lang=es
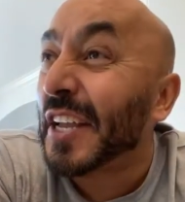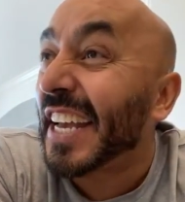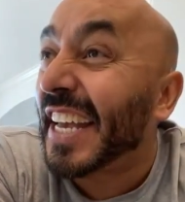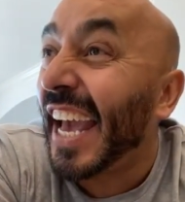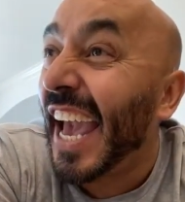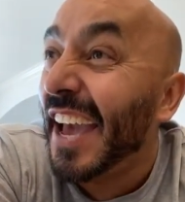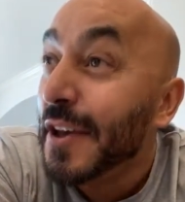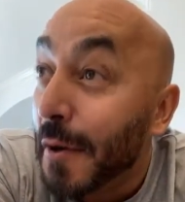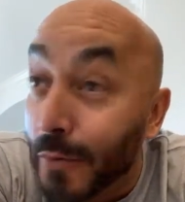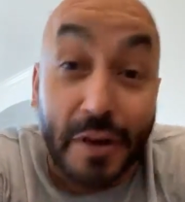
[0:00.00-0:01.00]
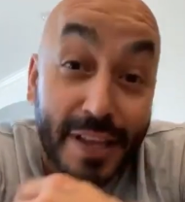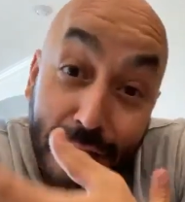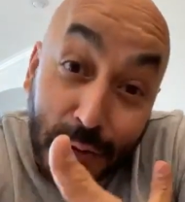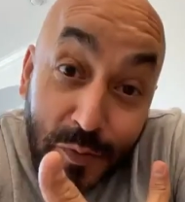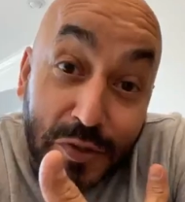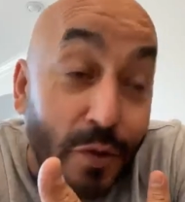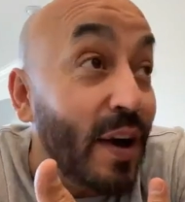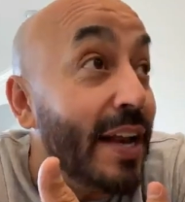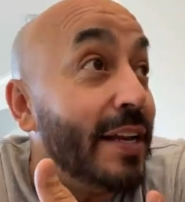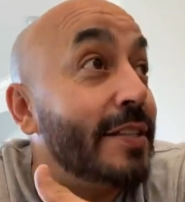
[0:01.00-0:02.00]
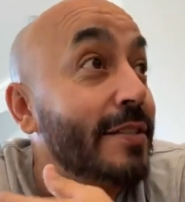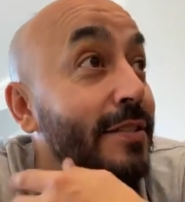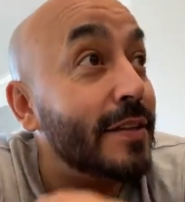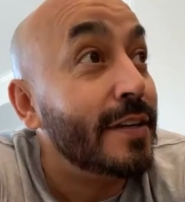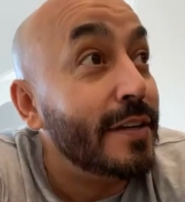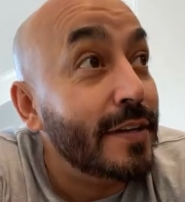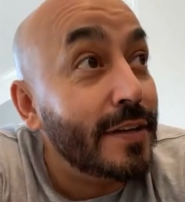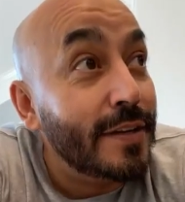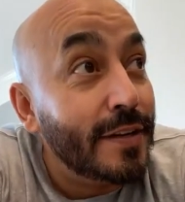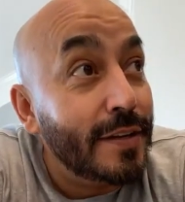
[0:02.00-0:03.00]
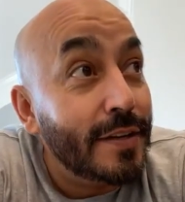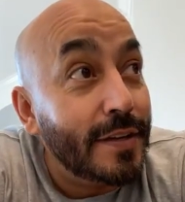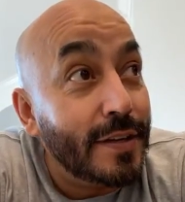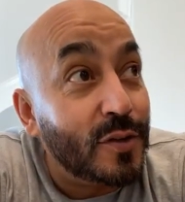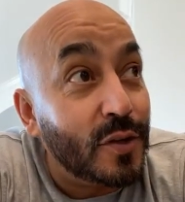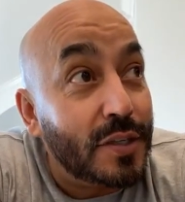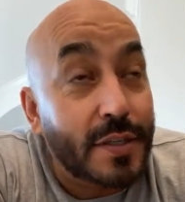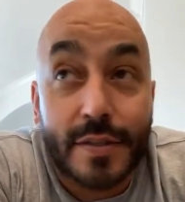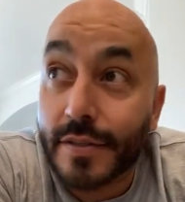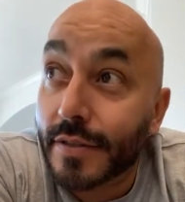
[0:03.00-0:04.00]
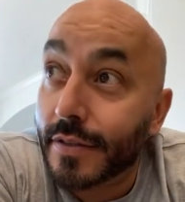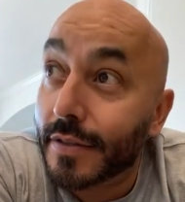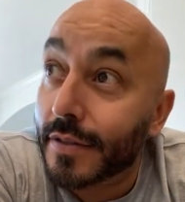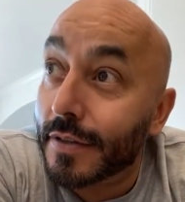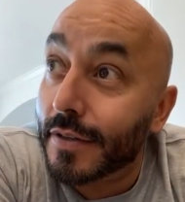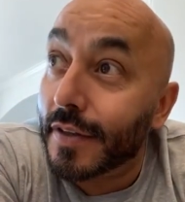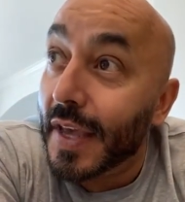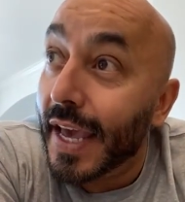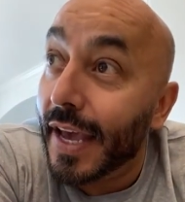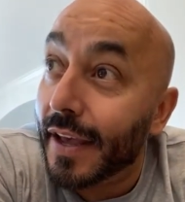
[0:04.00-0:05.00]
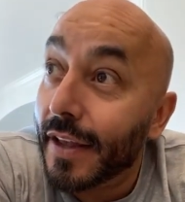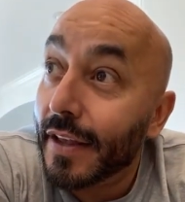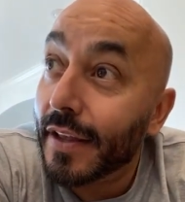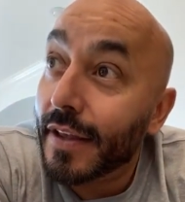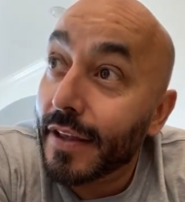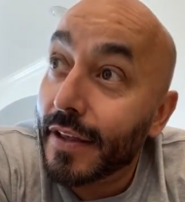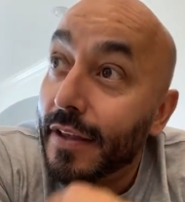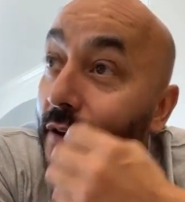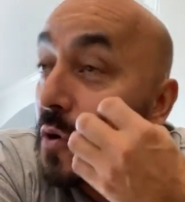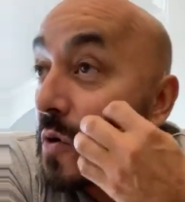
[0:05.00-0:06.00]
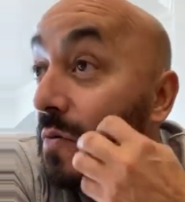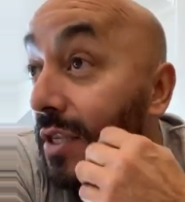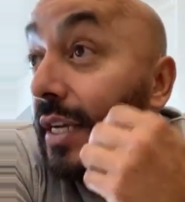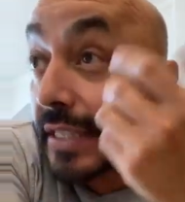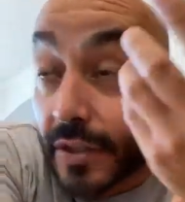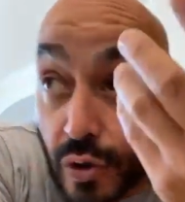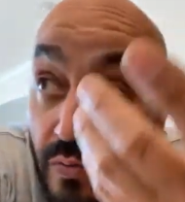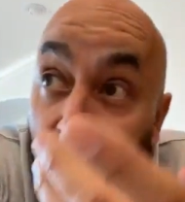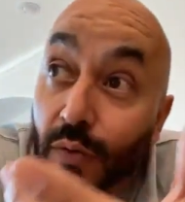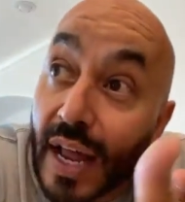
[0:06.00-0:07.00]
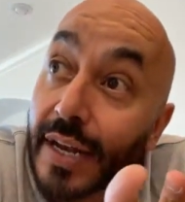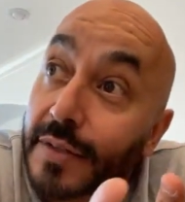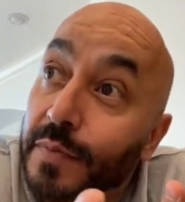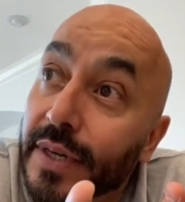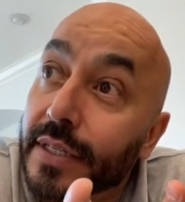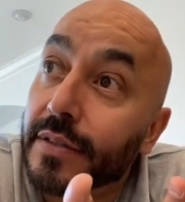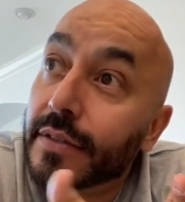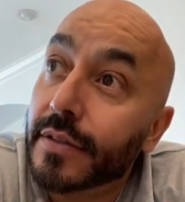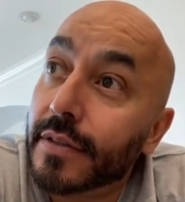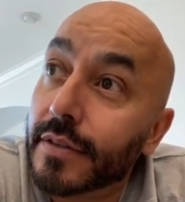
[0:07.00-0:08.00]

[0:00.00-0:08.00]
¿Porque qué? Porque ya somos iguales. Entonces, ¿eh? Es que somos iguales, pues.